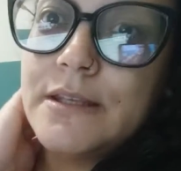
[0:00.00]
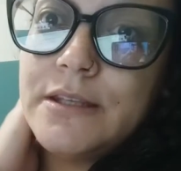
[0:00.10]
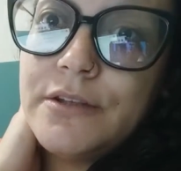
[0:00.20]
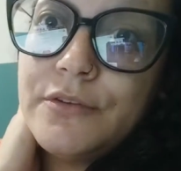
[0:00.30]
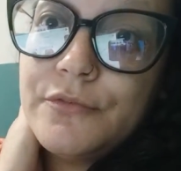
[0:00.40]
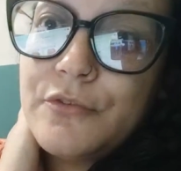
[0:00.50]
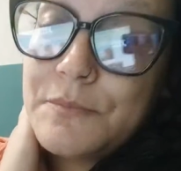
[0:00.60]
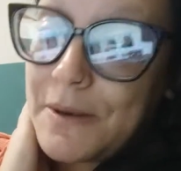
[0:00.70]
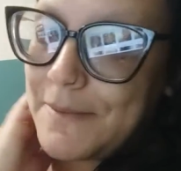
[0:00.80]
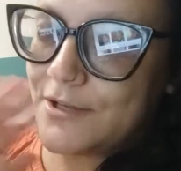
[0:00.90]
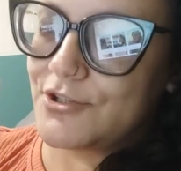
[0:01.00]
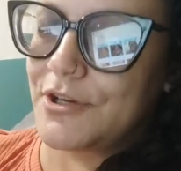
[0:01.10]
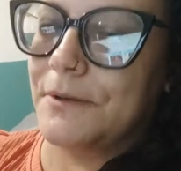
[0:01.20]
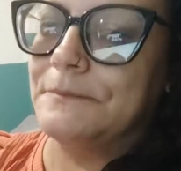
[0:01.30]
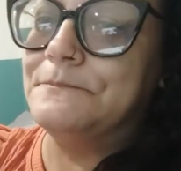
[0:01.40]
e fui pra
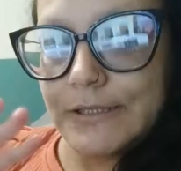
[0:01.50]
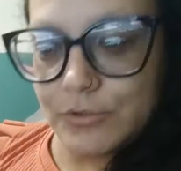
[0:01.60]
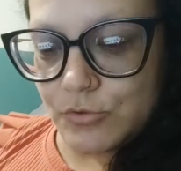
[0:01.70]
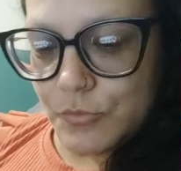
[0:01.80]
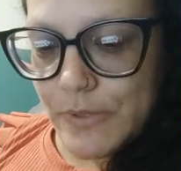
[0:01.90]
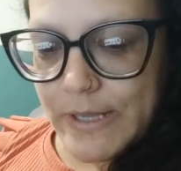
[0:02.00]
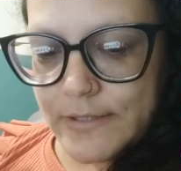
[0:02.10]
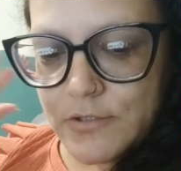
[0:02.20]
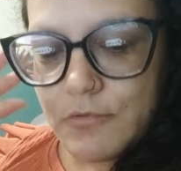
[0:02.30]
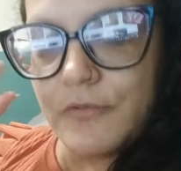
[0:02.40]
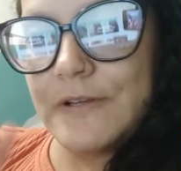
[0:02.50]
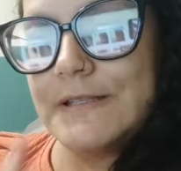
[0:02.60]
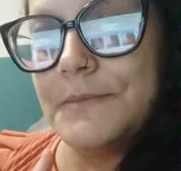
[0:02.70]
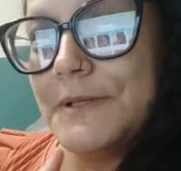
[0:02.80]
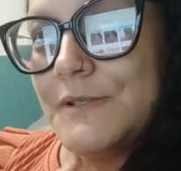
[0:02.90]
médica. Tá tudo bem, só vou
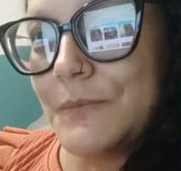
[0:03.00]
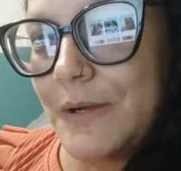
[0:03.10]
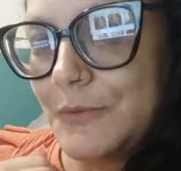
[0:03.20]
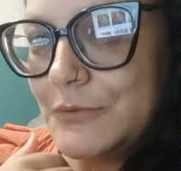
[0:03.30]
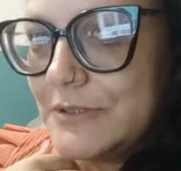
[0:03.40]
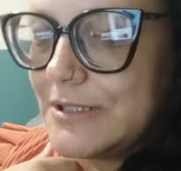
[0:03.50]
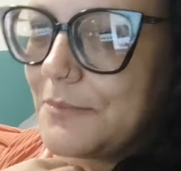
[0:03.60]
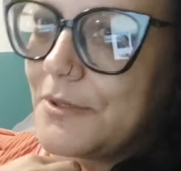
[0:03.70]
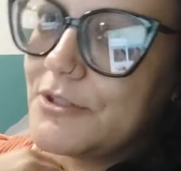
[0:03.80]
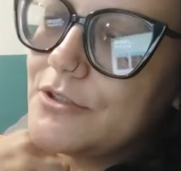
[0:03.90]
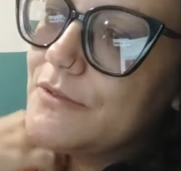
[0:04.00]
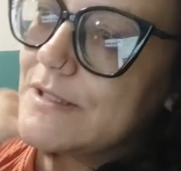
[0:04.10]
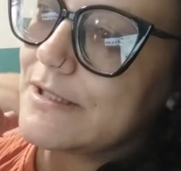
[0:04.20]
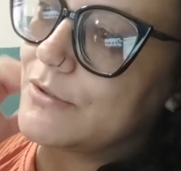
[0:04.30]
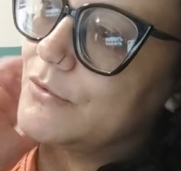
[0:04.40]
fazer mais uma outra, né, pra gente ver
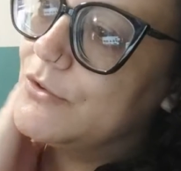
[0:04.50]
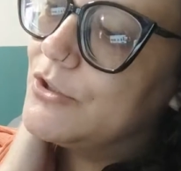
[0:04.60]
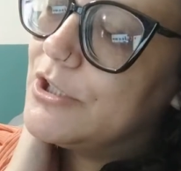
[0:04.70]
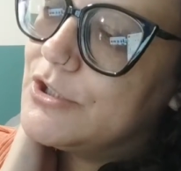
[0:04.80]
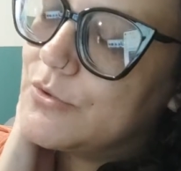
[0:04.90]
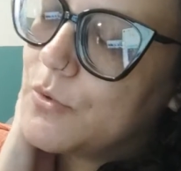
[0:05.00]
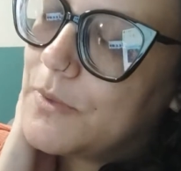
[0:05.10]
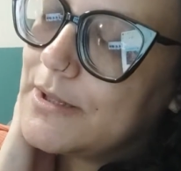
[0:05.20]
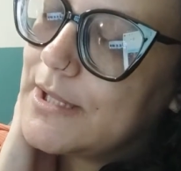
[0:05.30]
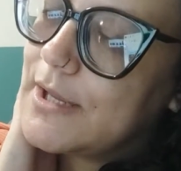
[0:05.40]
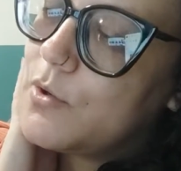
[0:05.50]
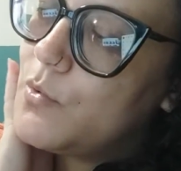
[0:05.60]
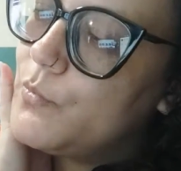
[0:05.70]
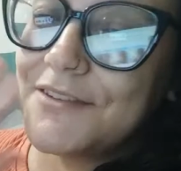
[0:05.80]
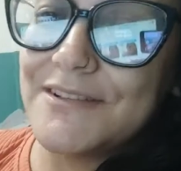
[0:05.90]
se tá tudo direitinho com o Mateu.
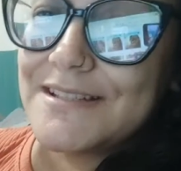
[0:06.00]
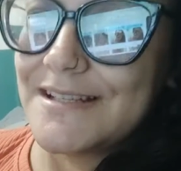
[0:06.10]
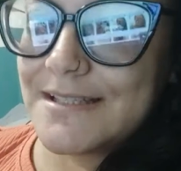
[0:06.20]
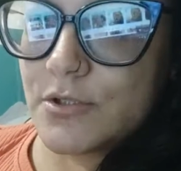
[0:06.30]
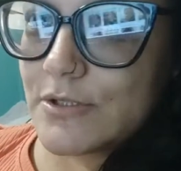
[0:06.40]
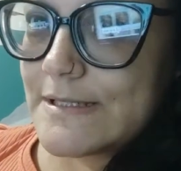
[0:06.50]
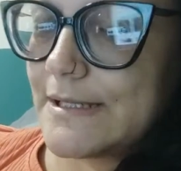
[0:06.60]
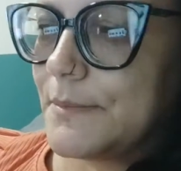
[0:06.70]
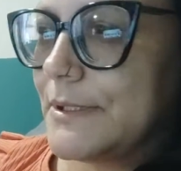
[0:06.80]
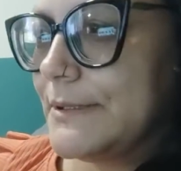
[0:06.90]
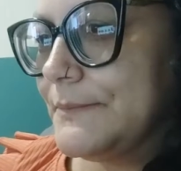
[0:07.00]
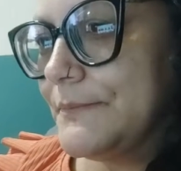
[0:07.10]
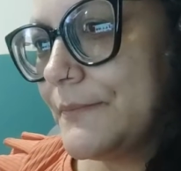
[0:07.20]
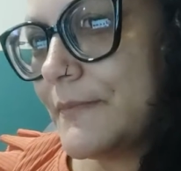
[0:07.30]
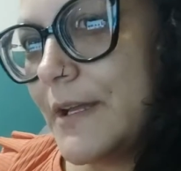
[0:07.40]
E vai ser assim, toda semana
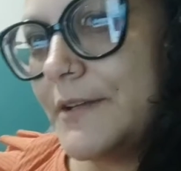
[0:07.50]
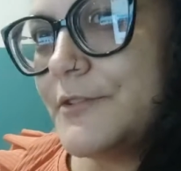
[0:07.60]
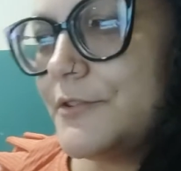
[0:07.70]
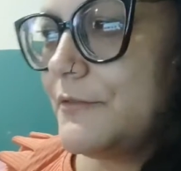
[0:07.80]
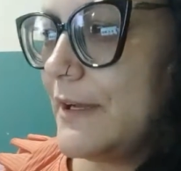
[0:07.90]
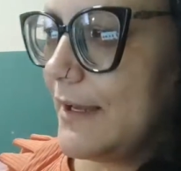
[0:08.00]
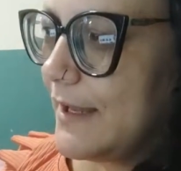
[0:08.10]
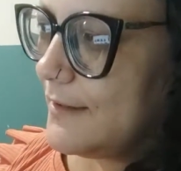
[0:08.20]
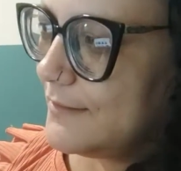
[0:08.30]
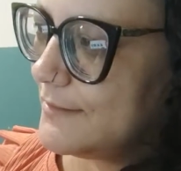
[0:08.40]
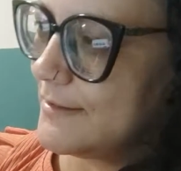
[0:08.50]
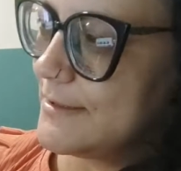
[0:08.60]
a gente vai lá,